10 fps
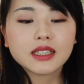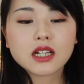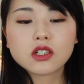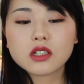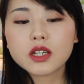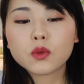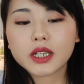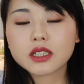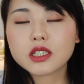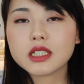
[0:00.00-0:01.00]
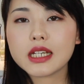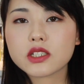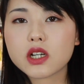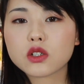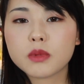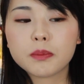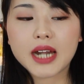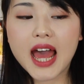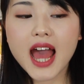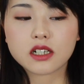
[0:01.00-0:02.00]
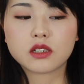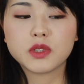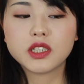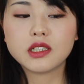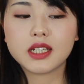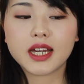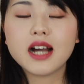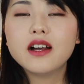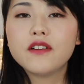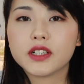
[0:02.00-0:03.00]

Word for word: 它是另外一个系列叫什么 Black 什么系列啊？